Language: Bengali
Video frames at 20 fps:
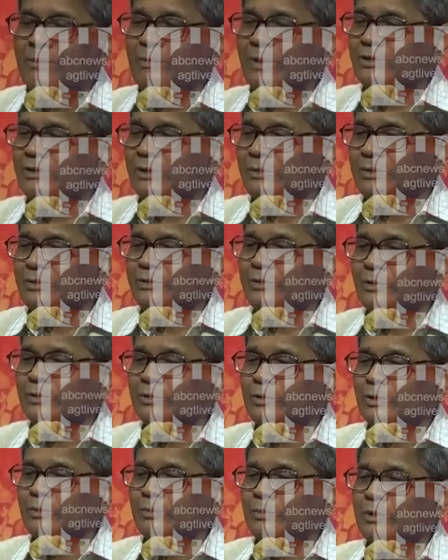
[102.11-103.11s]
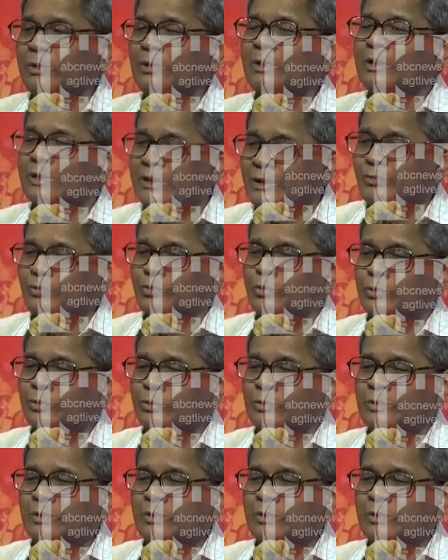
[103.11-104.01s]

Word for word: আমরা সমর্থন করব কিন্তু